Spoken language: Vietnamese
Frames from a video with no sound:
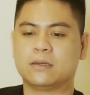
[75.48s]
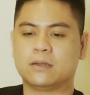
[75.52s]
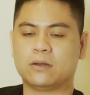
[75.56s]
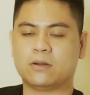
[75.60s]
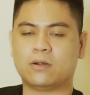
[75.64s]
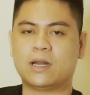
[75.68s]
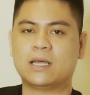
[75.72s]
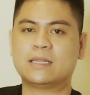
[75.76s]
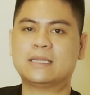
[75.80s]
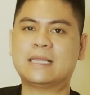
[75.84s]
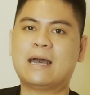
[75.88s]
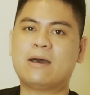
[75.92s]

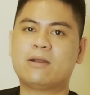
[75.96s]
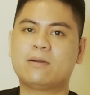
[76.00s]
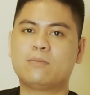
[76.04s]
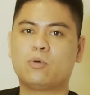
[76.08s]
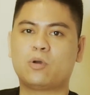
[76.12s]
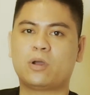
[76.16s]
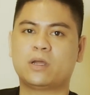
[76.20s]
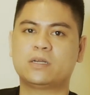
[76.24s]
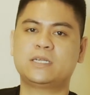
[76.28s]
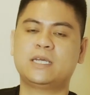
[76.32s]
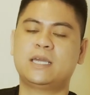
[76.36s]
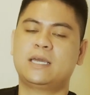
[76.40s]
nó đã tạo được
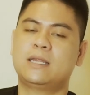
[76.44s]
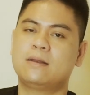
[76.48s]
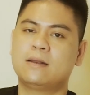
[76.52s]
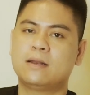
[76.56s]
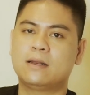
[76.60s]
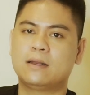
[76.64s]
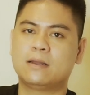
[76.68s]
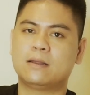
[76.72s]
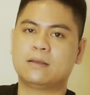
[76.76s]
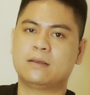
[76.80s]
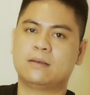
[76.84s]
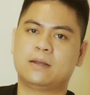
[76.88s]
một cái trend
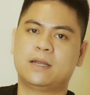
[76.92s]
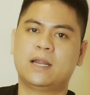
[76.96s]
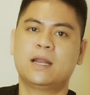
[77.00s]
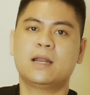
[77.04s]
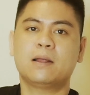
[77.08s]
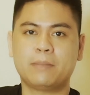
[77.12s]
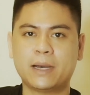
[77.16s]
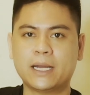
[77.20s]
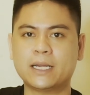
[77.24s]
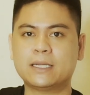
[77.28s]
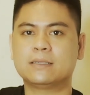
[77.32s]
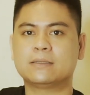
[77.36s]
rất
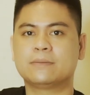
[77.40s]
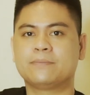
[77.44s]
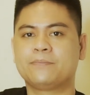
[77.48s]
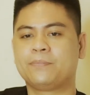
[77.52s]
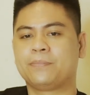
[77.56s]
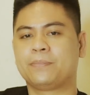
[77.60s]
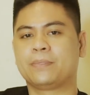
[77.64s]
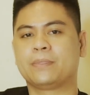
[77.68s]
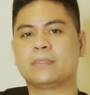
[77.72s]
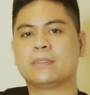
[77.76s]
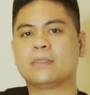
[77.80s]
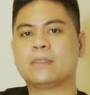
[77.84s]
là mạnh
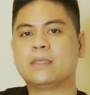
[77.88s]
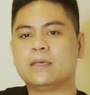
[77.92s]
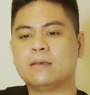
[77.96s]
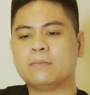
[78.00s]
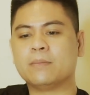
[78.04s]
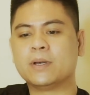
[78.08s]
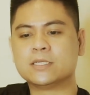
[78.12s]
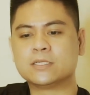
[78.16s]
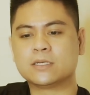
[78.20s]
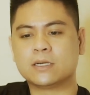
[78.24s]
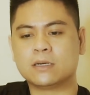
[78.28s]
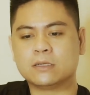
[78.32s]
thì
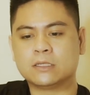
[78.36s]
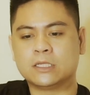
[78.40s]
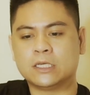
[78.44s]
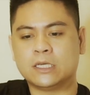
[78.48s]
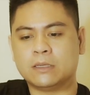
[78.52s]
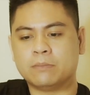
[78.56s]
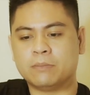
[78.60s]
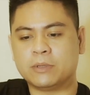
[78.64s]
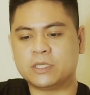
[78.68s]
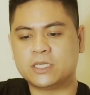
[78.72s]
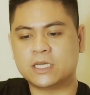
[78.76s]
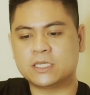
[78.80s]
bây giờ thì
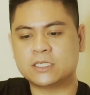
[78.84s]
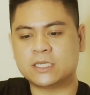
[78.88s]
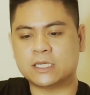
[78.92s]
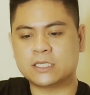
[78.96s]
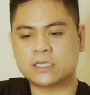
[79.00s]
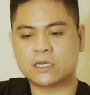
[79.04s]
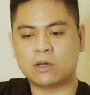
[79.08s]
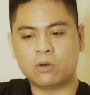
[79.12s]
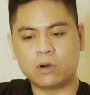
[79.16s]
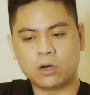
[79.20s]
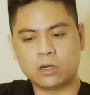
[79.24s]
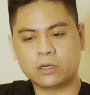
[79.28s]
mình chia sẻ
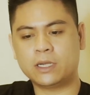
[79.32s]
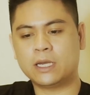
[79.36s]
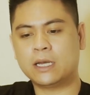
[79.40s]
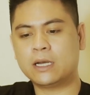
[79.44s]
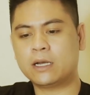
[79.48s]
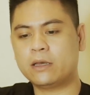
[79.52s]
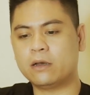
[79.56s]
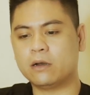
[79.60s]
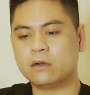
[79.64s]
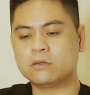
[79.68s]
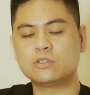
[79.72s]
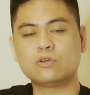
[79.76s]
sâu hơn nhé
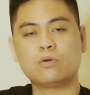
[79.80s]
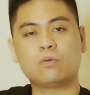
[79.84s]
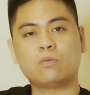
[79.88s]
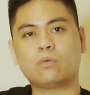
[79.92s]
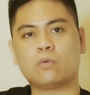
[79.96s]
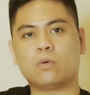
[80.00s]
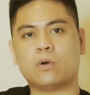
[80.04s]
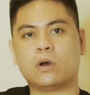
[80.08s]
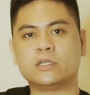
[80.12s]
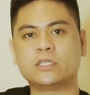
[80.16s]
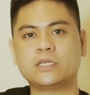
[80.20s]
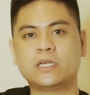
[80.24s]
cái ứng dụng
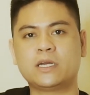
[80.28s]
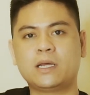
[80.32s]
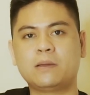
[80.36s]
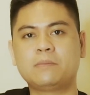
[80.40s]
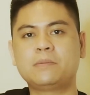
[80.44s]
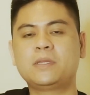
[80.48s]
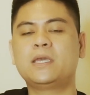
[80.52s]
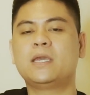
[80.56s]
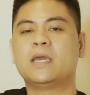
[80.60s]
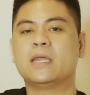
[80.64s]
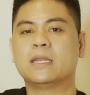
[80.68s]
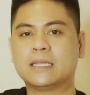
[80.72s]
của trên NFT
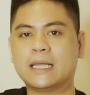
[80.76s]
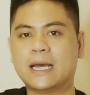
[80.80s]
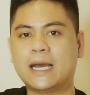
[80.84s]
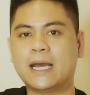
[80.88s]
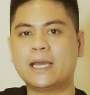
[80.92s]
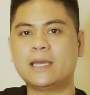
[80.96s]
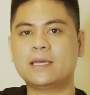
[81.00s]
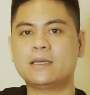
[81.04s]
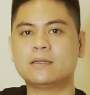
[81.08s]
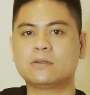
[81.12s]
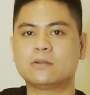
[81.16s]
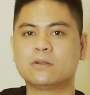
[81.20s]
hiện
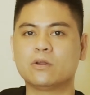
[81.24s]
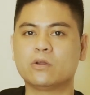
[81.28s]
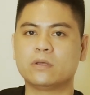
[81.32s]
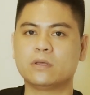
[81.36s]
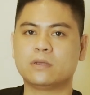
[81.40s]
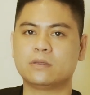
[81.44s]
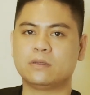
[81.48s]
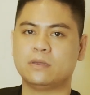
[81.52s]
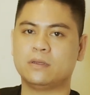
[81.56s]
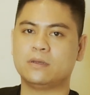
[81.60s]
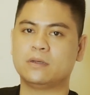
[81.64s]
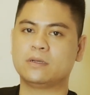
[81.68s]
tại
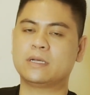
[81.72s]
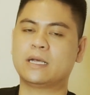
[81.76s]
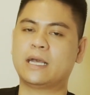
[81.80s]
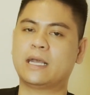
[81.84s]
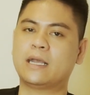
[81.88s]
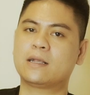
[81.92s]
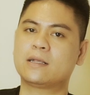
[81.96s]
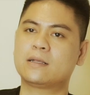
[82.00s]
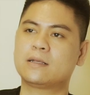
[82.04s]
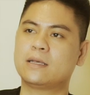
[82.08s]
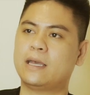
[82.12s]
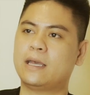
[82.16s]
những
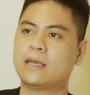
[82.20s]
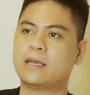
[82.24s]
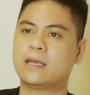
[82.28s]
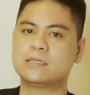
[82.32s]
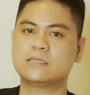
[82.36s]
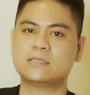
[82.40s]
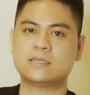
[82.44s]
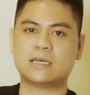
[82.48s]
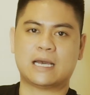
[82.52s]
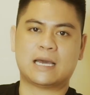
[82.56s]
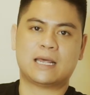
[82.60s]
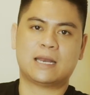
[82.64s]
cái cái cái
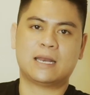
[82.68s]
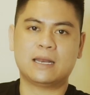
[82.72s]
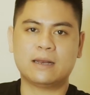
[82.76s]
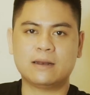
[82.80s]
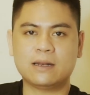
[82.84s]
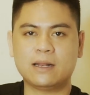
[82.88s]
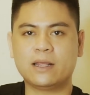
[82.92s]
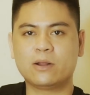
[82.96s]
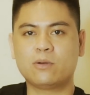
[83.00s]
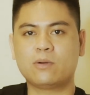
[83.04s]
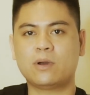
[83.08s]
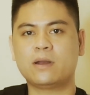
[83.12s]
dự án
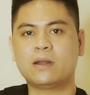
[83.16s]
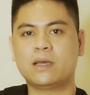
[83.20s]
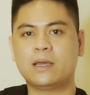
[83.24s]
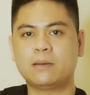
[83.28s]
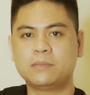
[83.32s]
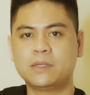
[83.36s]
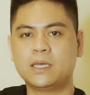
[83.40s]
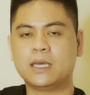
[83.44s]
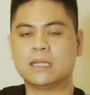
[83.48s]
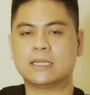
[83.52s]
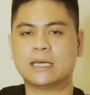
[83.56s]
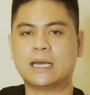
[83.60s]
liên quan
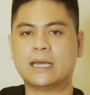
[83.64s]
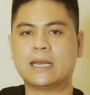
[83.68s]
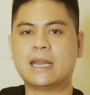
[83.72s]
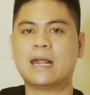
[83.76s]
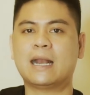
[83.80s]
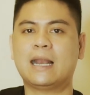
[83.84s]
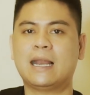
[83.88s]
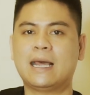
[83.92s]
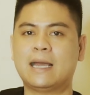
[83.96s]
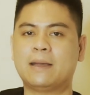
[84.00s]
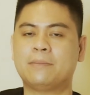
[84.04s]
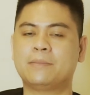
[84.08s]
đến NFT hiện tại
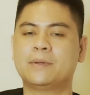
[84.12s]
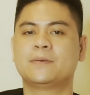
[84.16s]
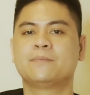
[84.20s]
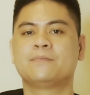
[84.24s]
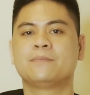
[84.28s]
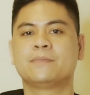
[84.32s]
đang làm